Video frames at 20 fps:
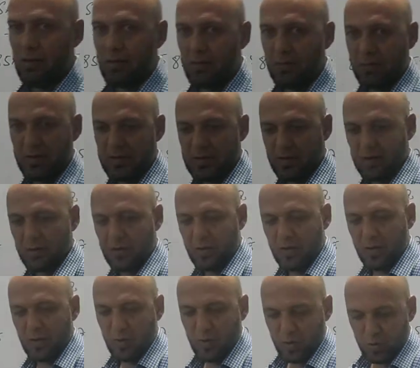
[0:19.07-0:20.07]
लॉन्ग
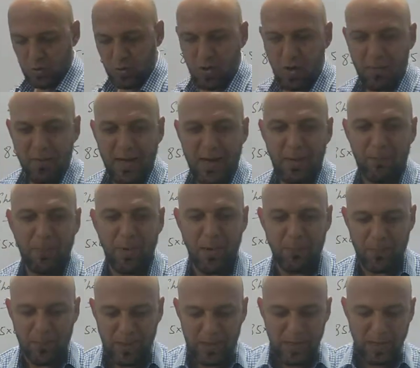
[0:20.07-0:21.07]
क्वेश्चन तो जो हमारे
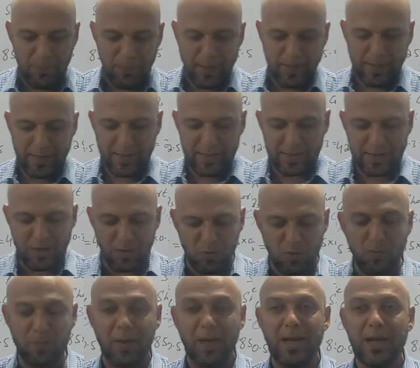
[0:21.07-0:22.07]
पेपर का पैटर्न था
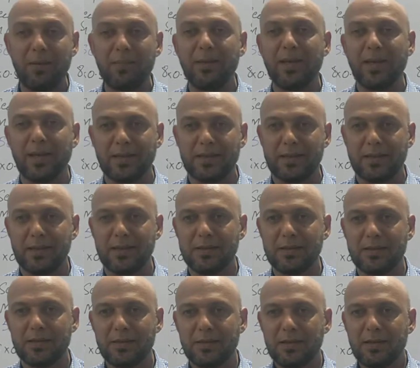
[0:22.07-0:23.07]
वो पहले भी यही था
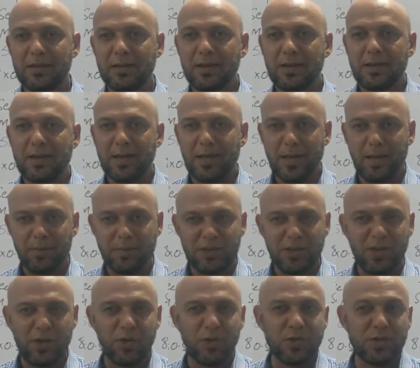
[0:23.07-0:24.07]
कि एम
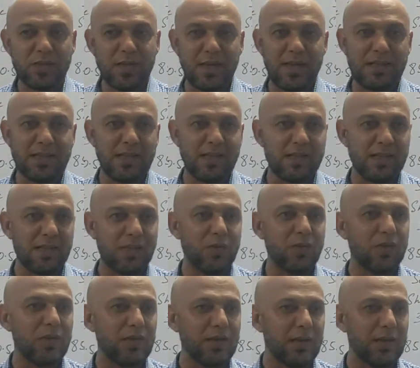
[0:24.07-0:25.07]
का एक सेक्शन
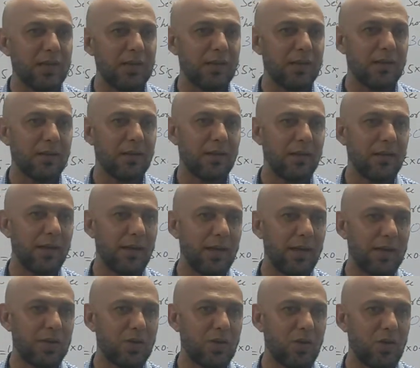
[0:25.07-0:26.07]
होता था
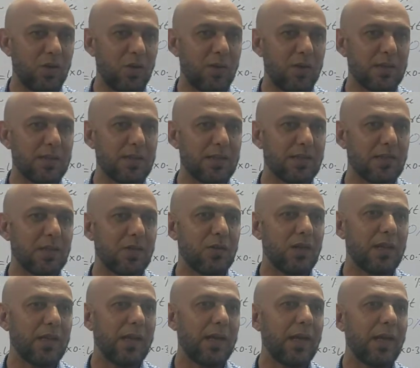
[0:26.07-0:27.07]
एक शॉर्ट क्वेश्चन का
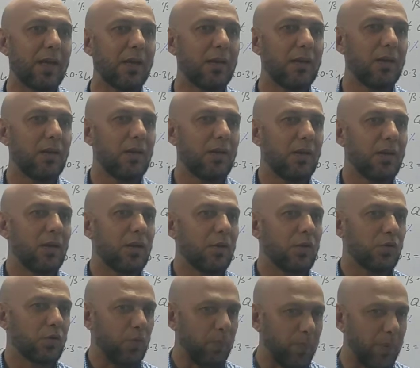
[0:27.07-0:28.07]
होता था एक
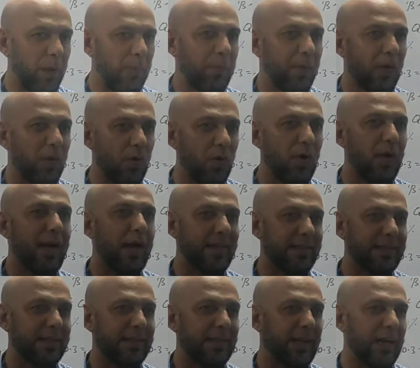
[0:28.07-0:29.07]
तो पेपर होगा
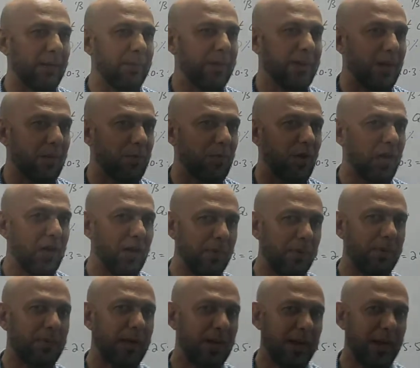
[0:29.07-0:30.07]
इसी तरह अभी तक मॉडल
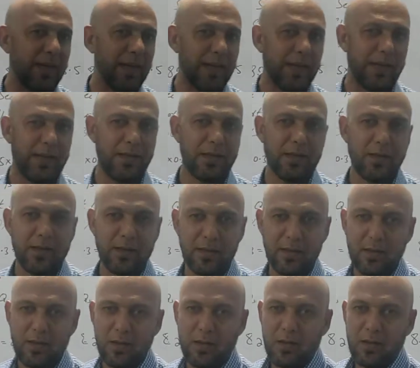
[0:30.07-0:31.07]
पेपर आया नहीं है
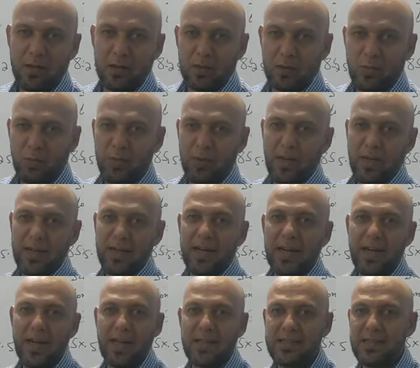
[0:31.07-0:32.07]

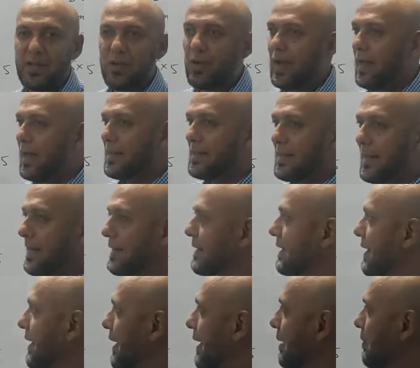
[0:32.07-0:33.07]
यकीन ऐसे होगा कि
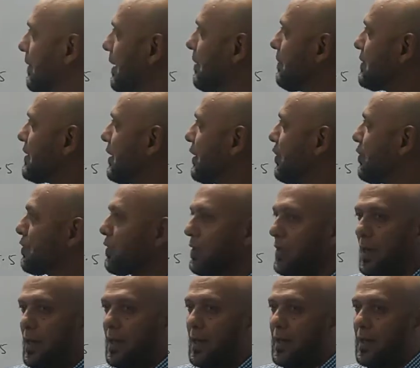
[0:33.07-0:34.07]
सेक्शन ए में एम
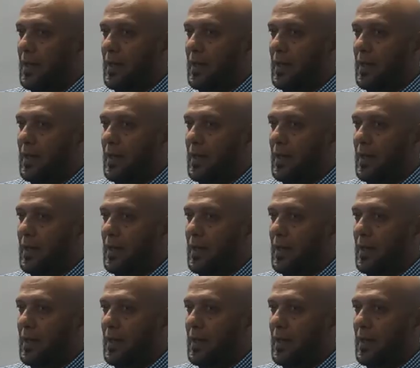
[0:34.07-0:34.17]
होंगे